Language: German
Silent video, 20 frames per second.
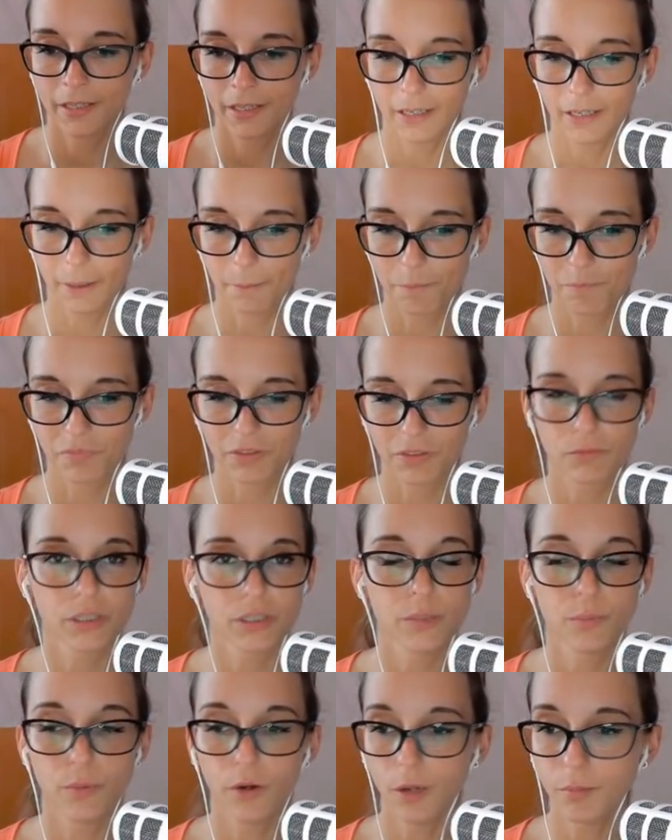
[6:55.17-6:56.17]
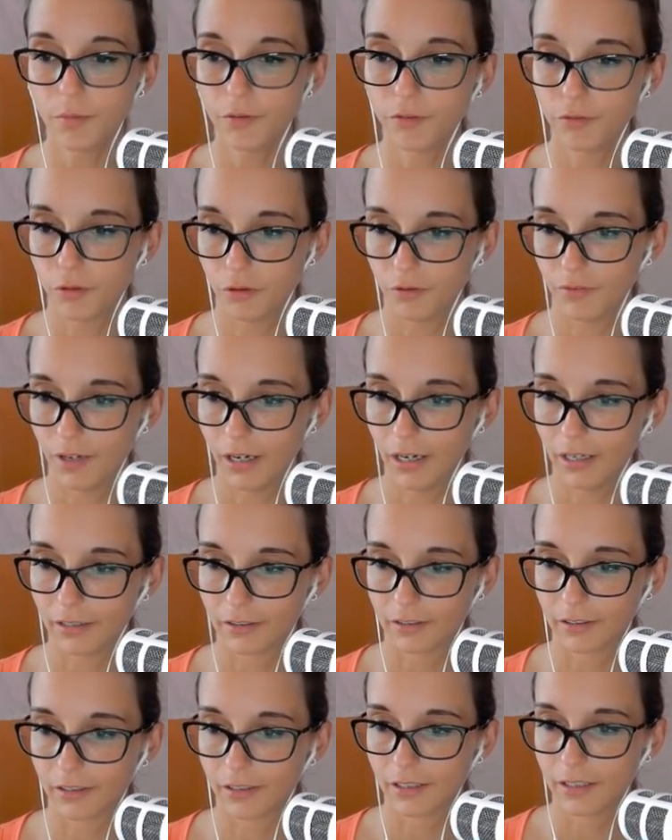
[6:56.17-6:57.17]
Ähm, wo die Bäume für
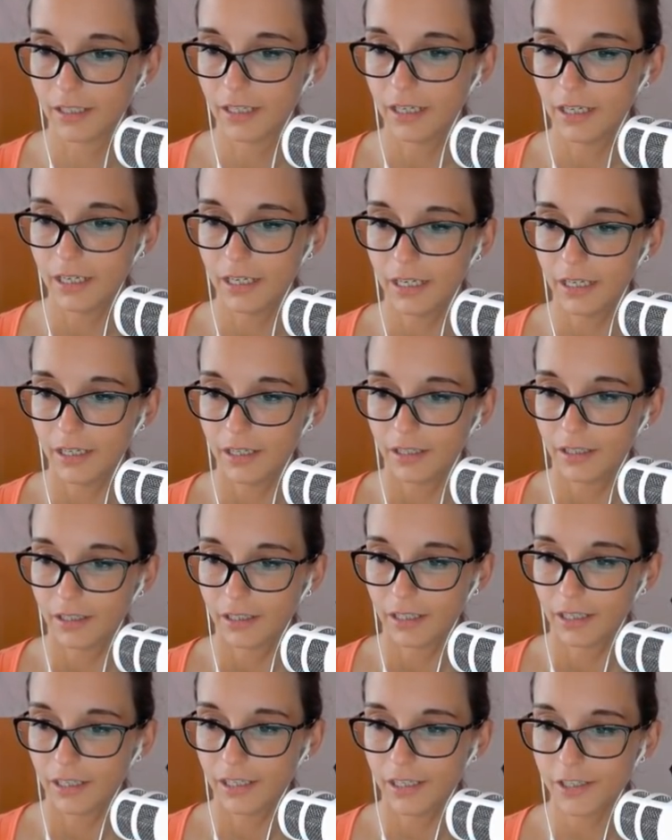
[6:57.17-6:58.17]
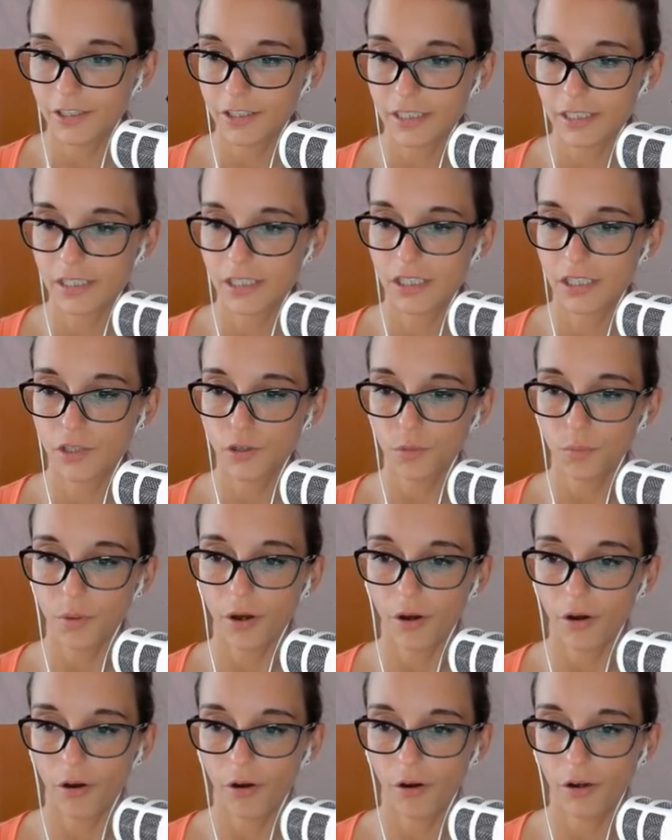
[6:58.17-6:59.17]
waren. Here's a
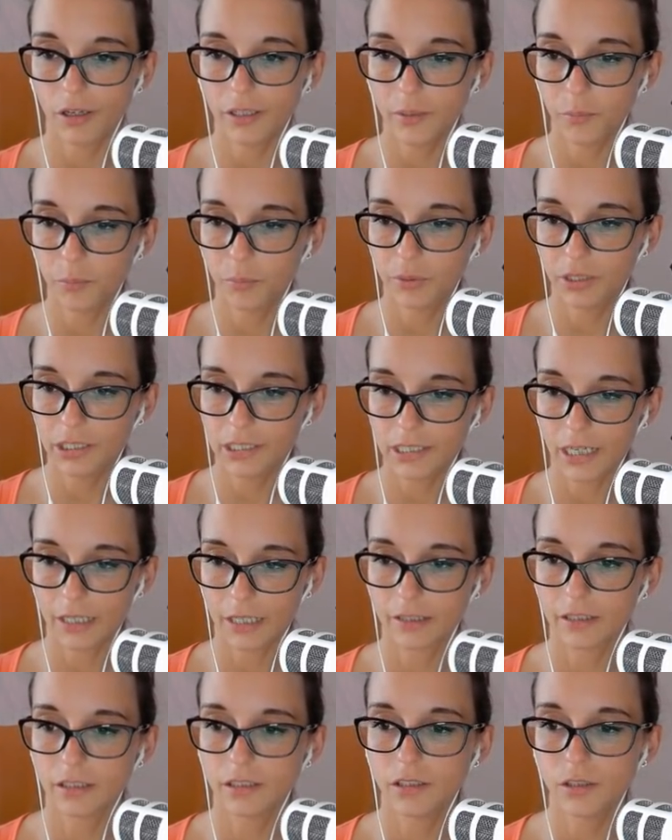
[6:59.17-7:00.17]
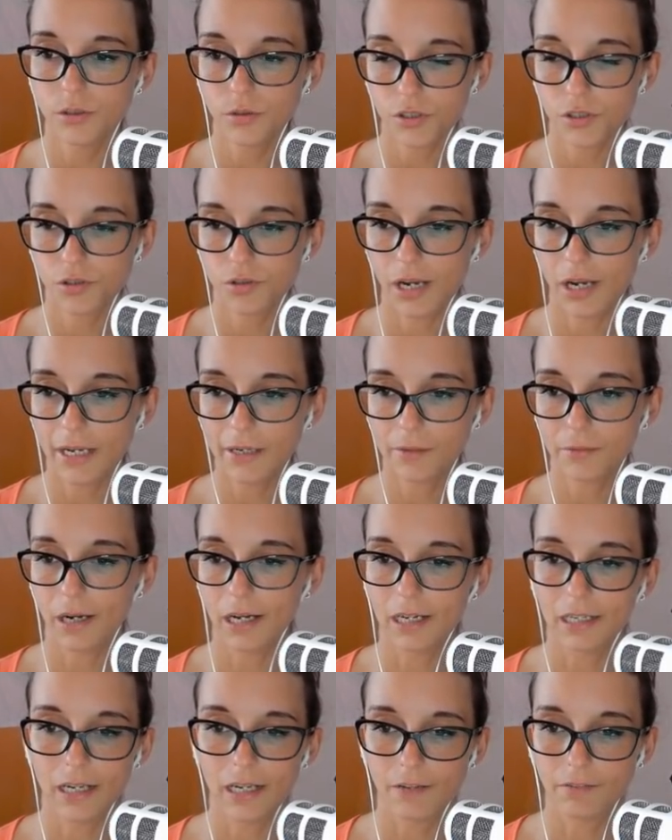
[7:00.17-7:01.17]
super early peek at the new trail
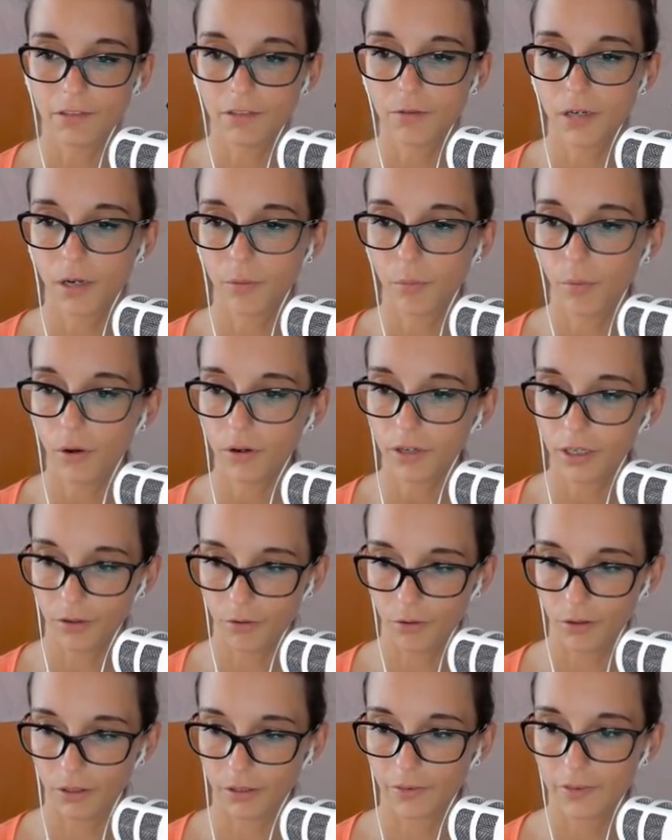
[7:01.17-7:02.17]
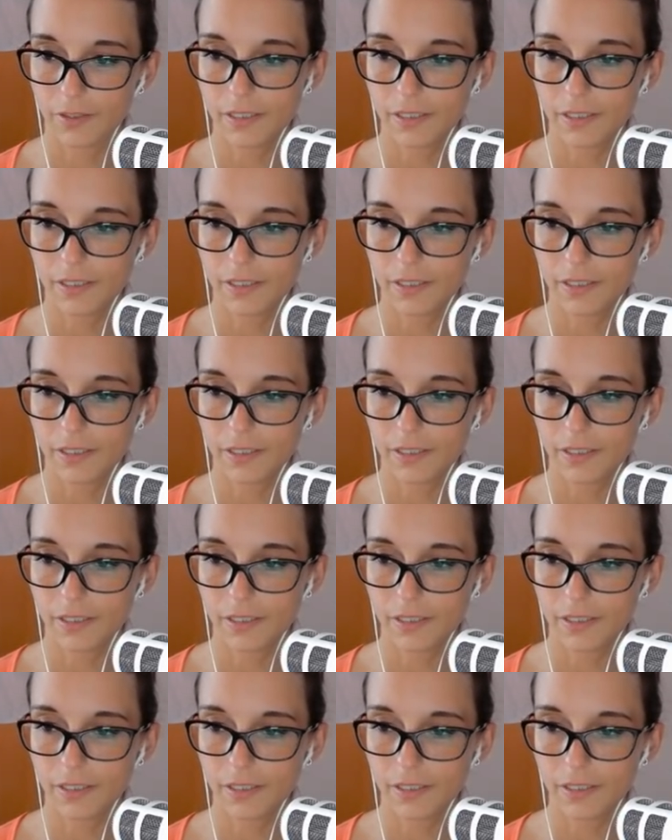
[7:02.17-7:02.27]
ride level we're working on.